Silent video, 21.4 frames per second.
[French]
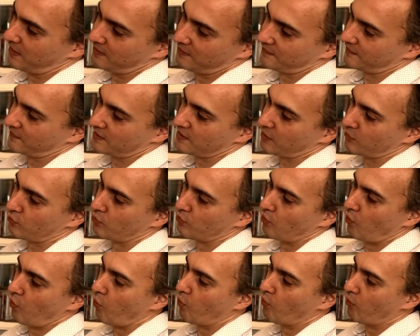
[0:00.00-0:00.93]
c'est-à-dire
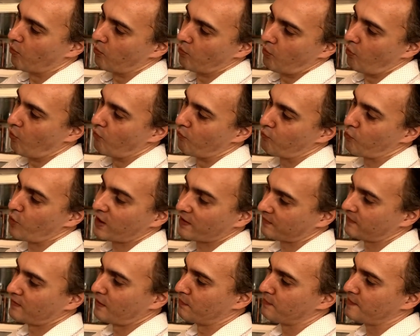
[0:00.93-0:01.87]
qu'on voit
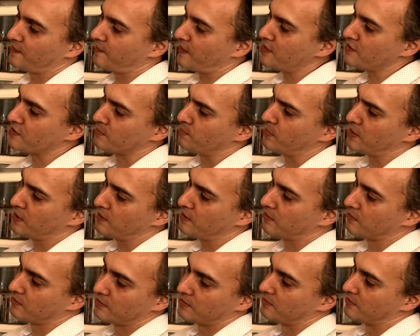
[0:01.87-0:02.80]
que c'est un visage,
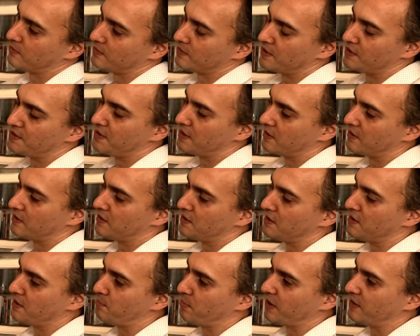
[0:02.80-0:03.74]
mais
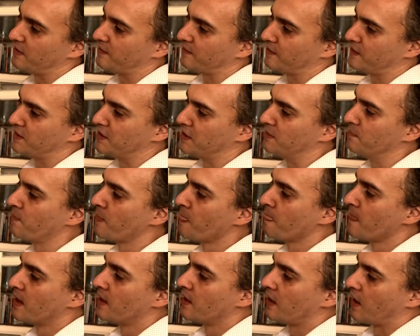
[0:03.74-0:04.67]
il n'est pas dessiné.
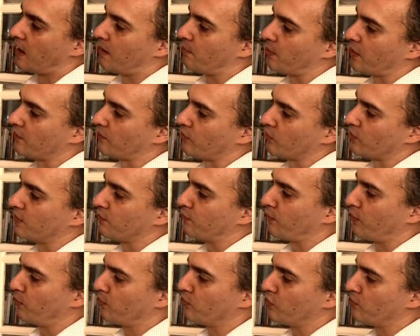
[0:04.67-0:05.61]
Après, sur des
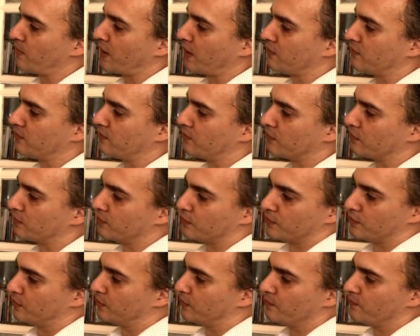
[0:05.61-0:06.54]
formes
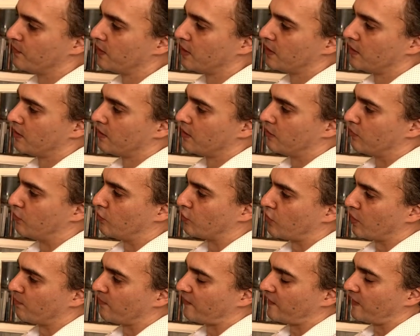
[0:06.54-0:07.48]
de,
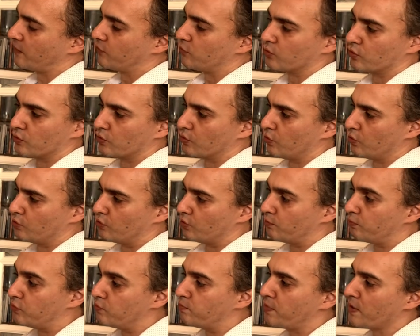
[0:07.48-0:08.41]
comme ça de,
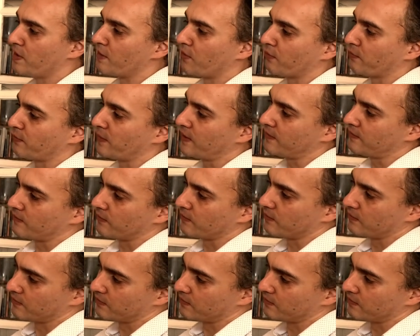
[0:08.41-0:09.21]
poupées en fait